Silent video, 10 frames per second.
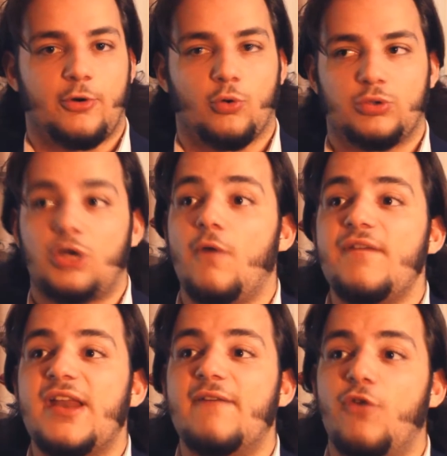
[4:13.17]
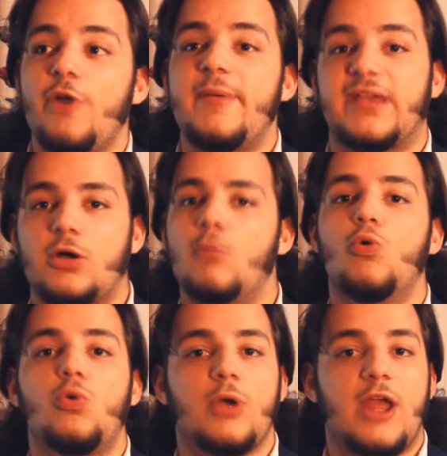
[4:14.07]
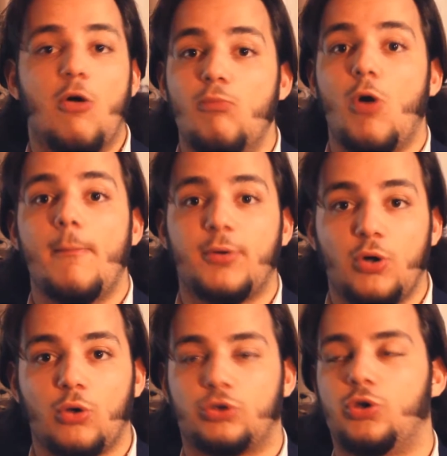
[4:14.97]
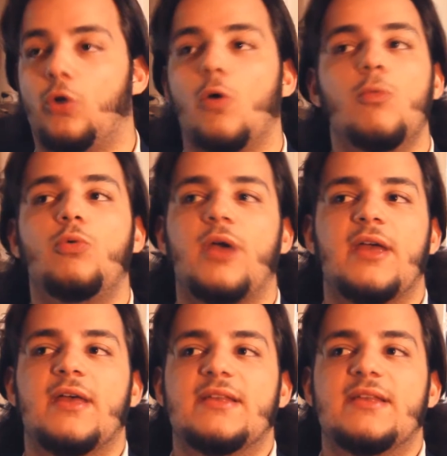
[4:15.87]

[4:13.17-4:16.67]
prodotto e conviene a voi perché comunque è un buon prodotto, comunque